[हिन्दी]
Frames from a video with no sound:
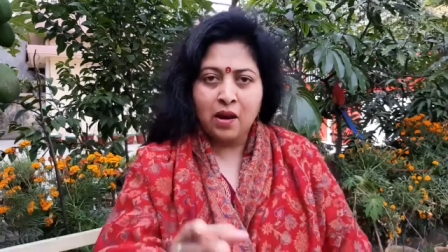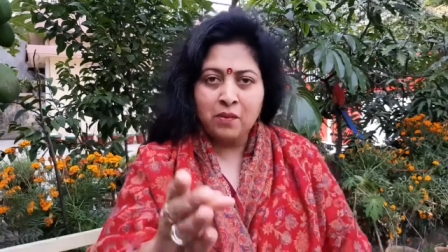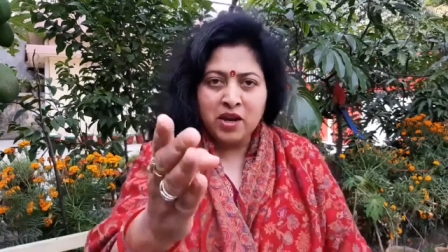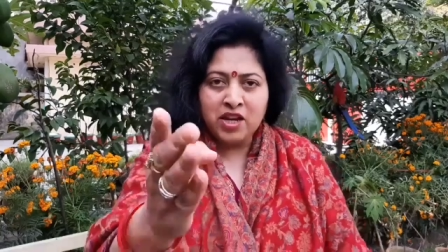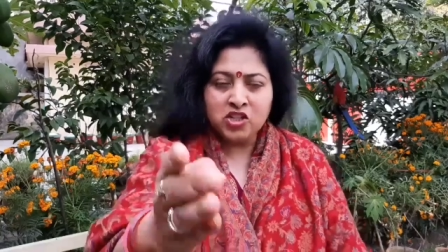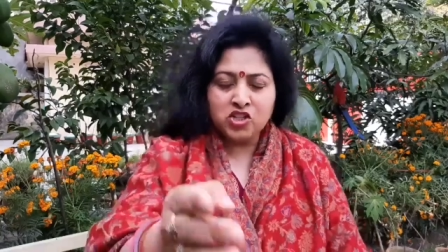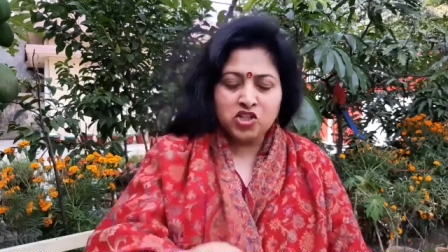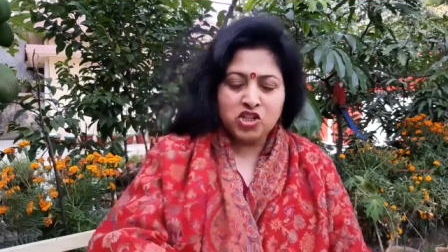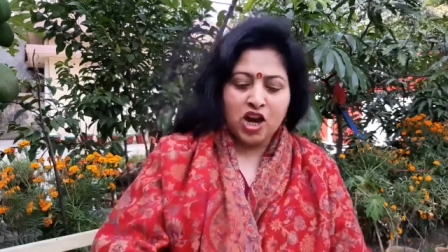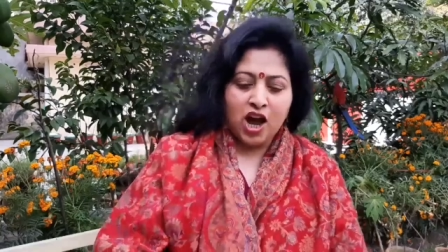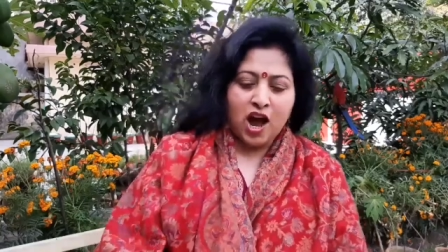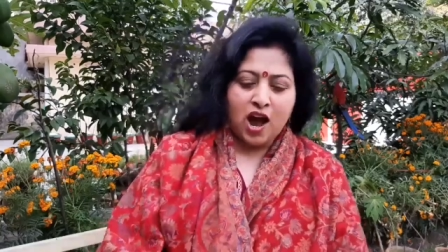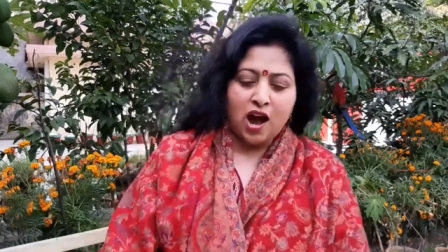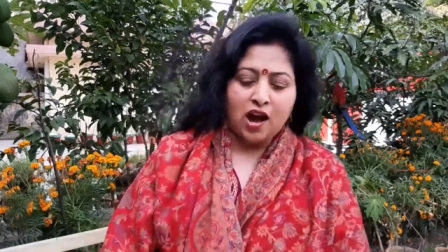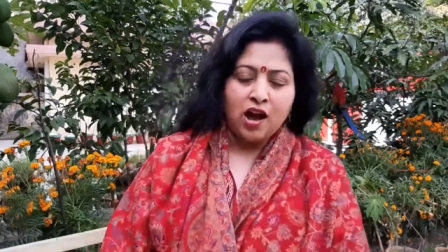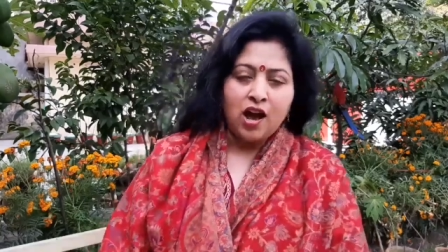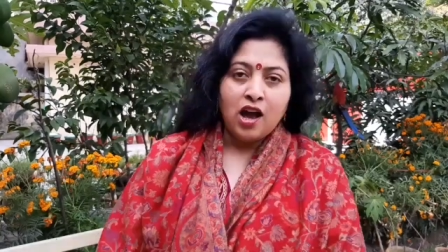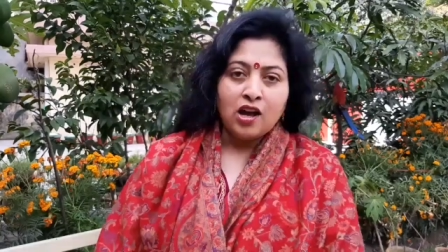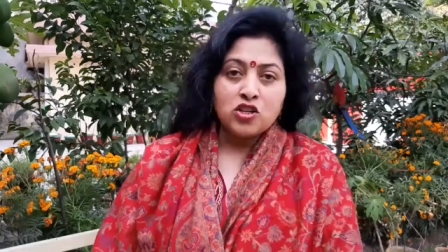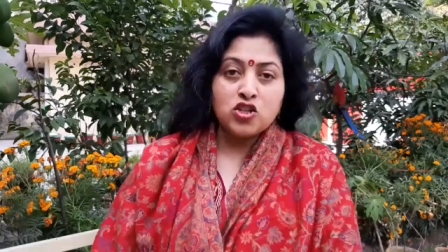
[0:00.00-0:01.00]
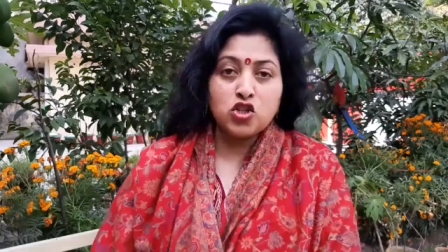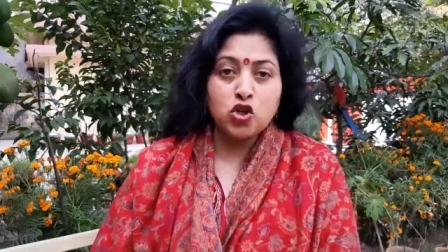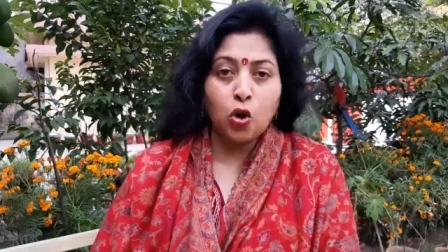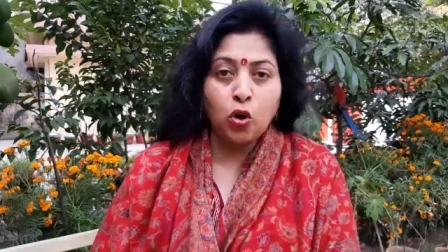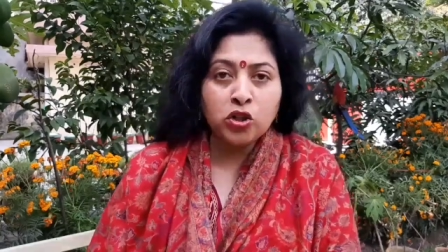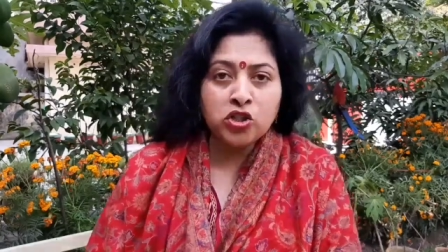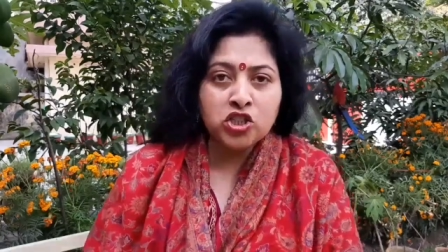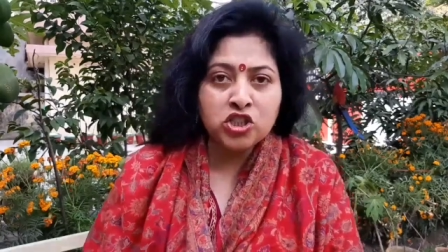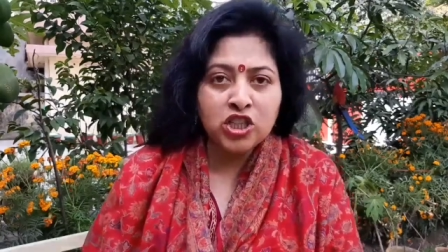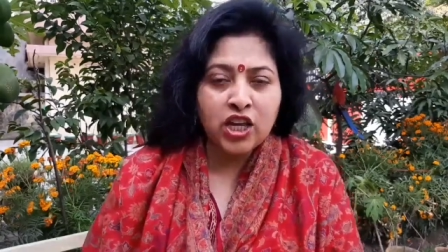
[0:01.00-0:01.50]
अमित शाह
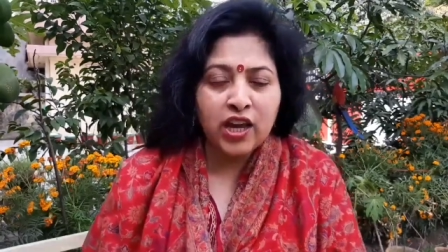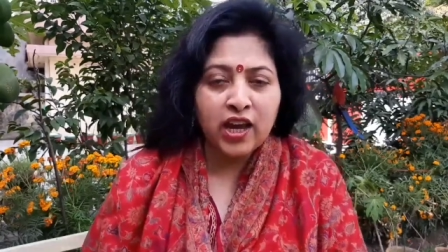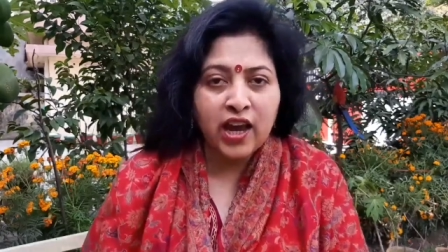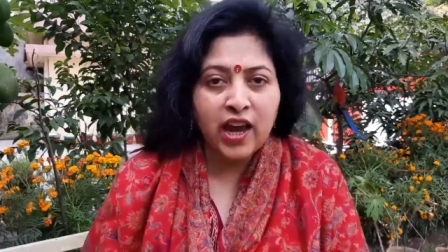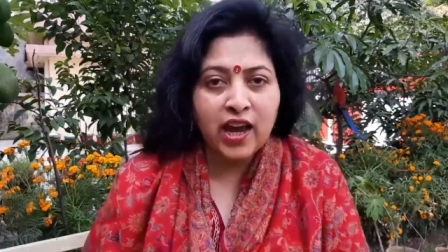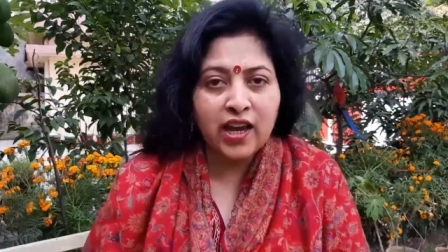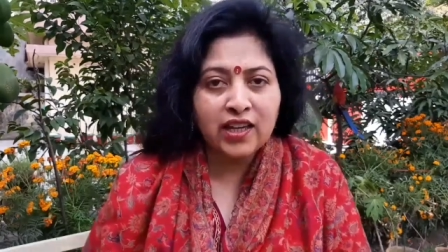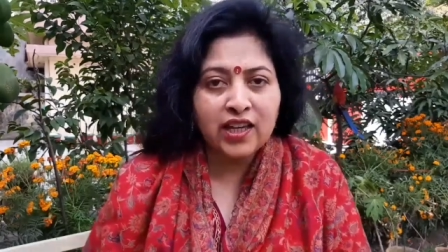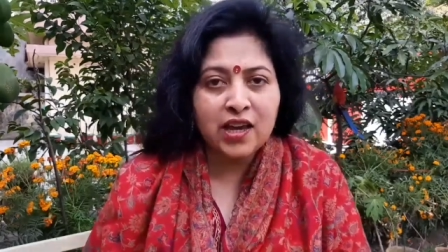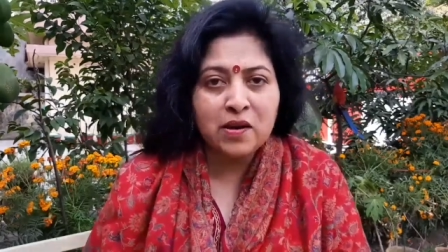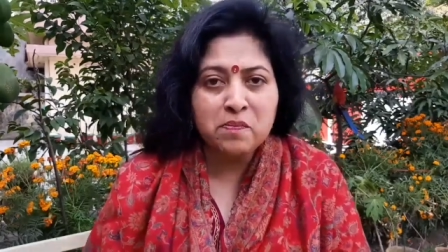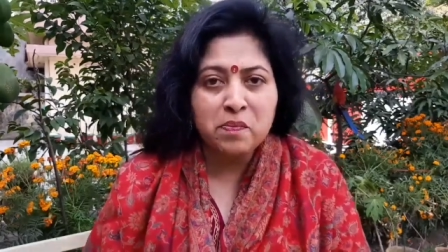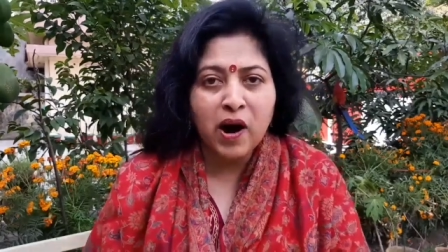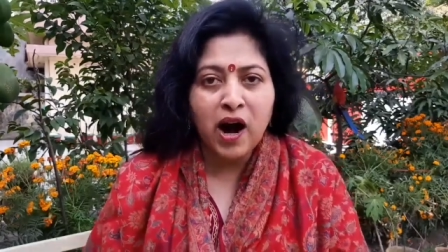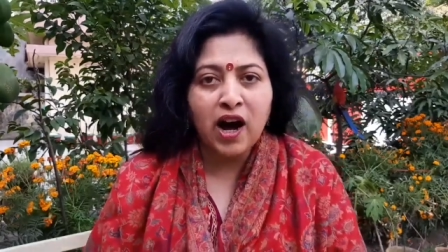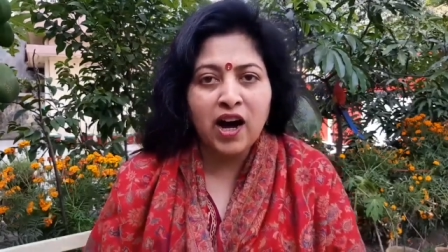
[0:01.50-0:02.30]
सोचते हैं कि